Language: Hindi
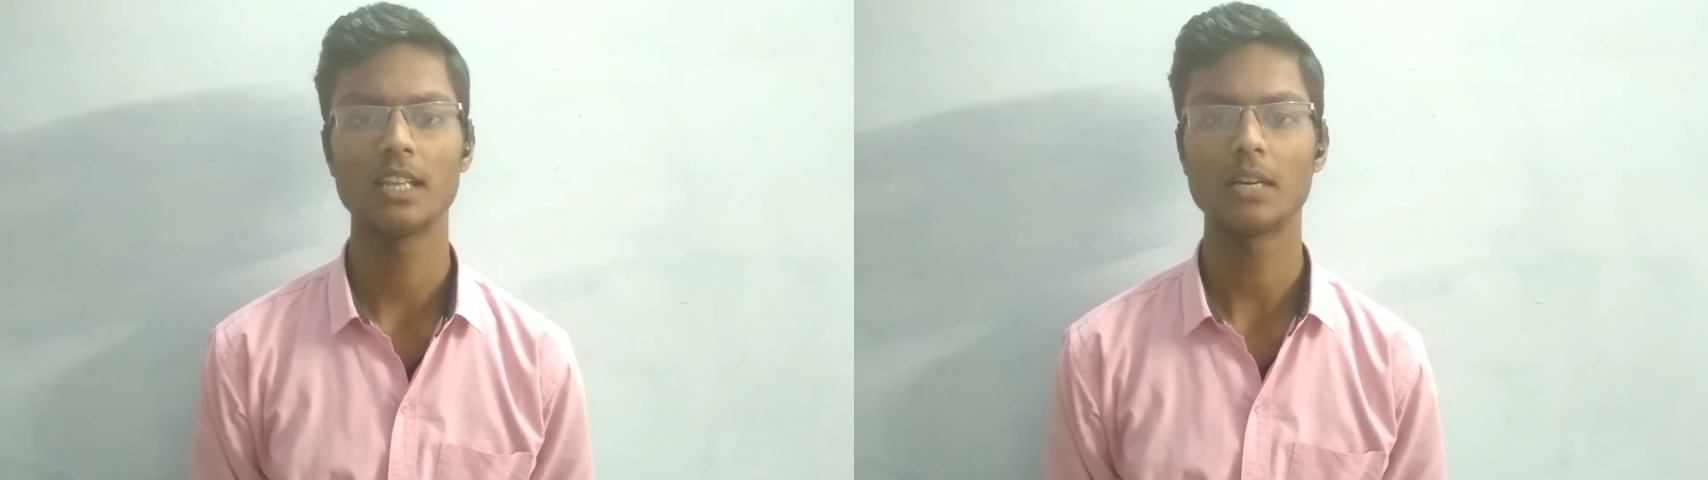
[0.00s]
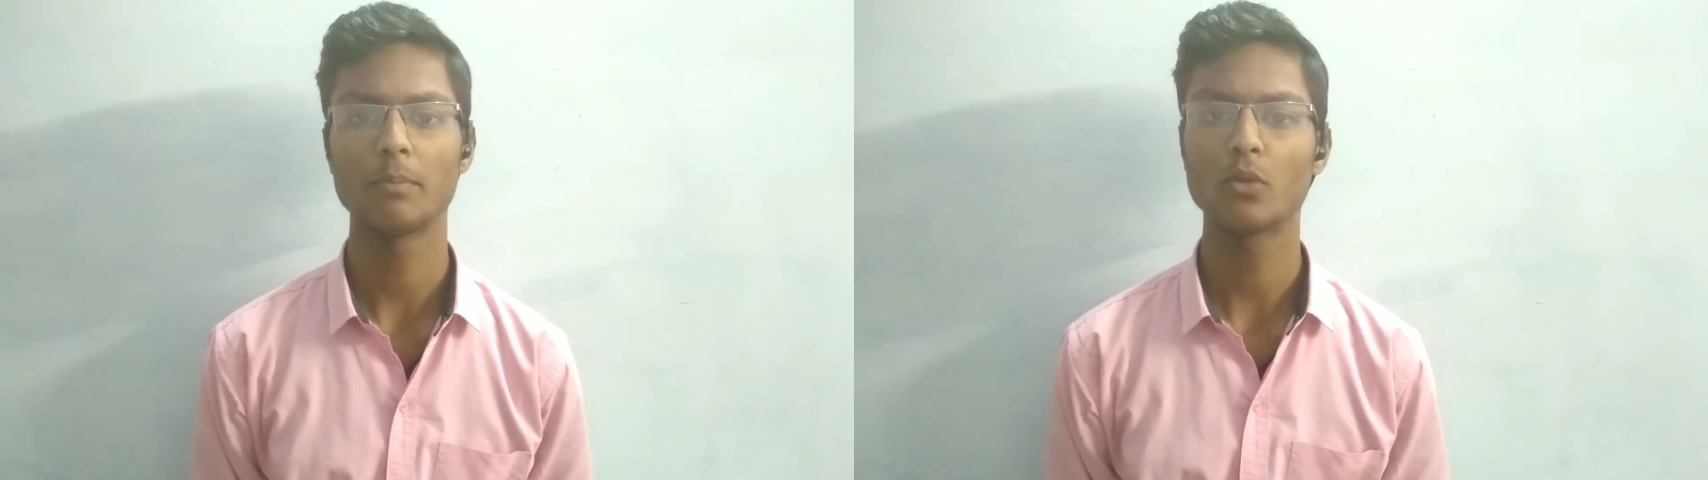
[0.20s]

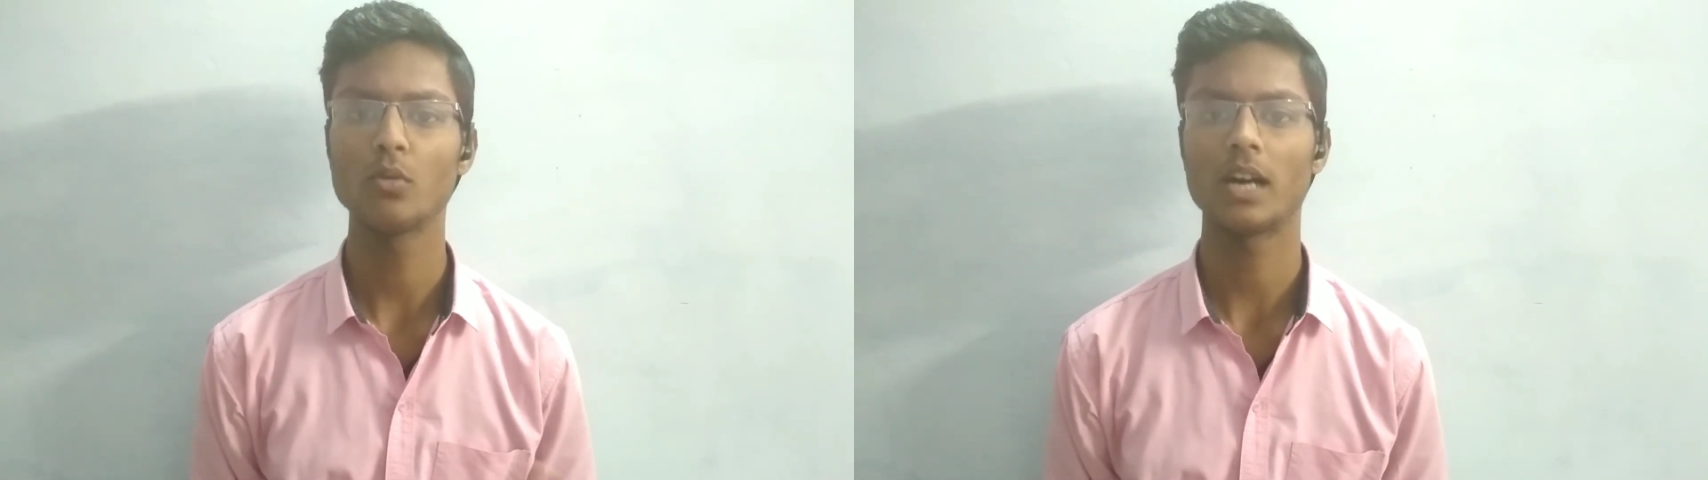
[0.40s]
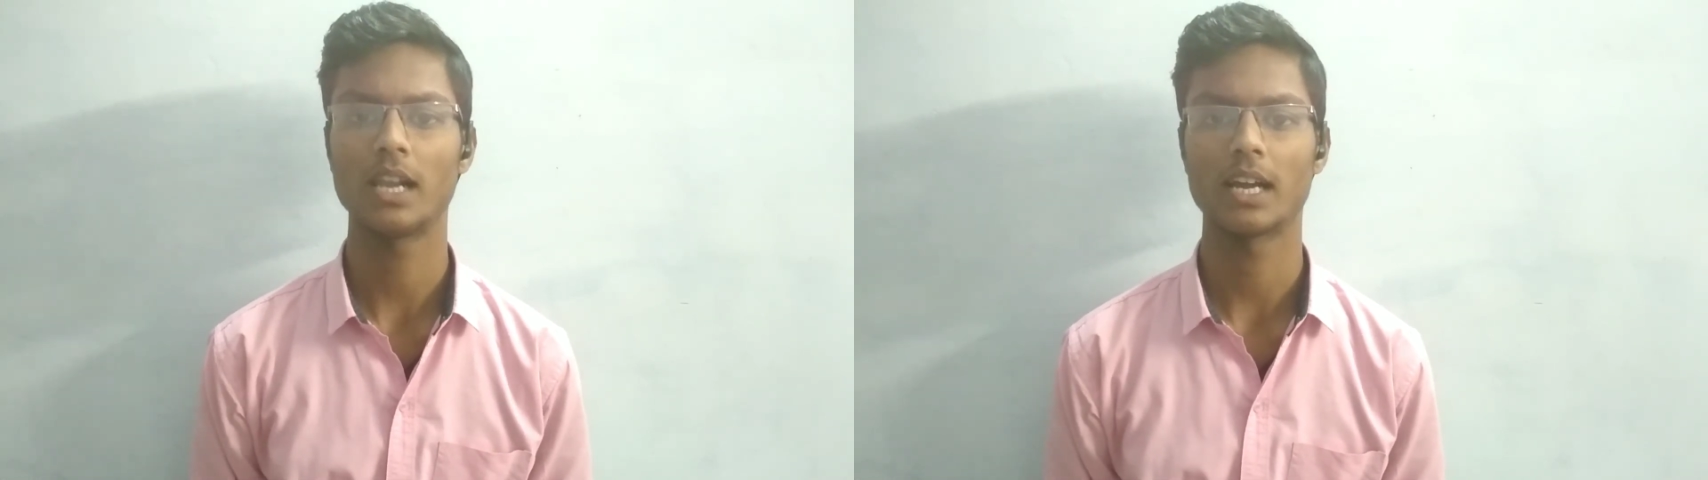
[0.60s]
रिजल्ट
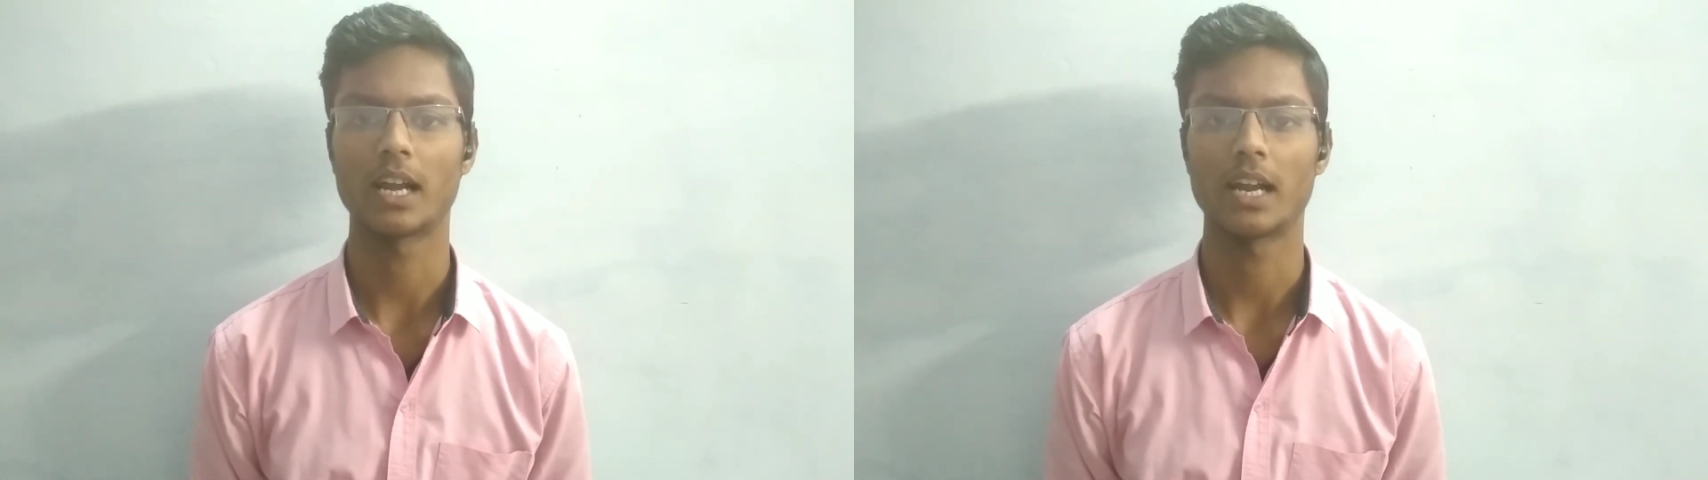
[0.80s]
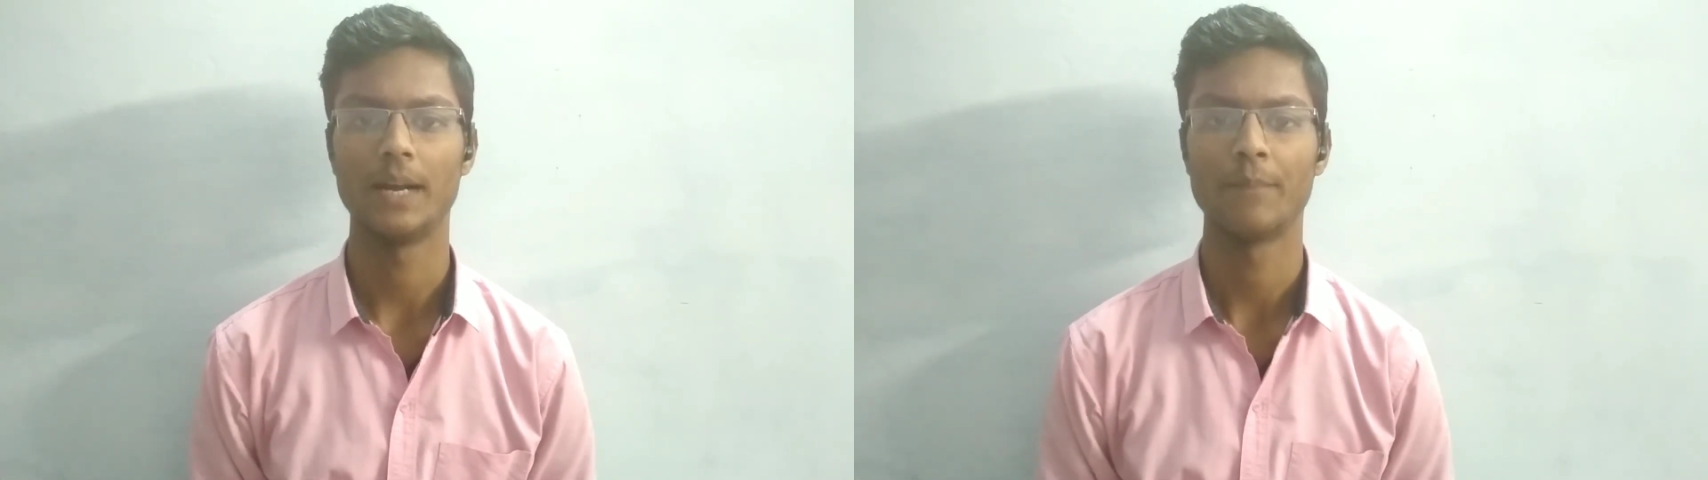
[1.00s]
बिल्कुल अलग
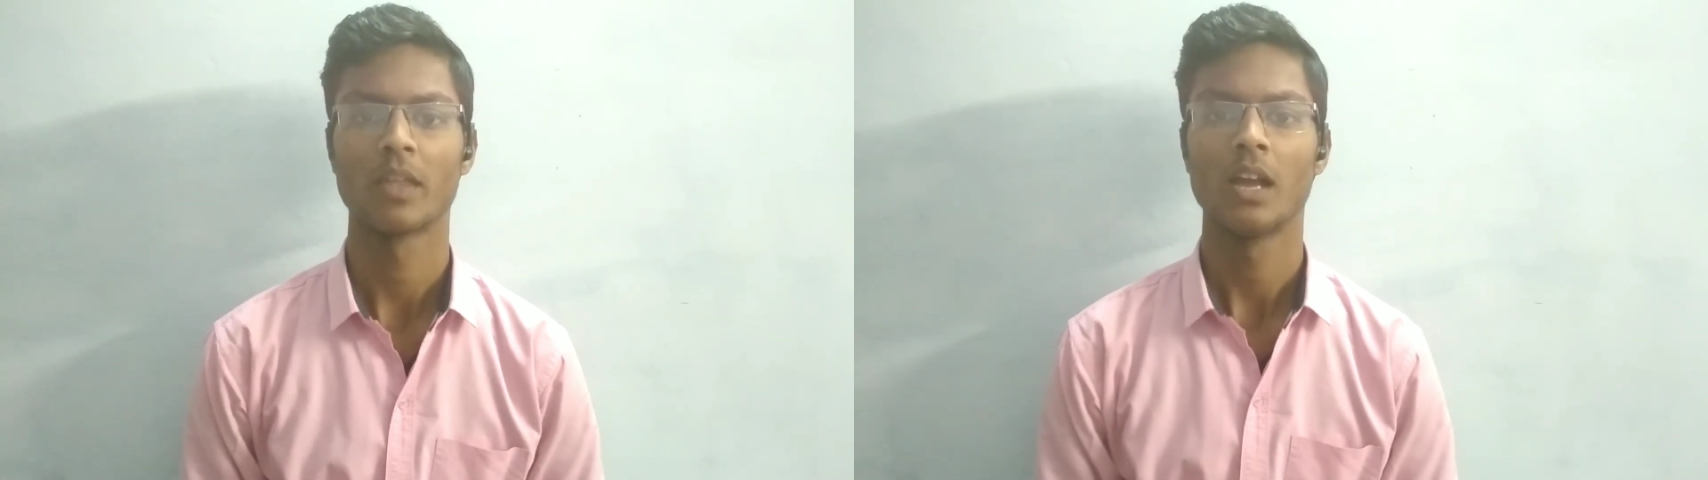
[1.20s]
आ रहा है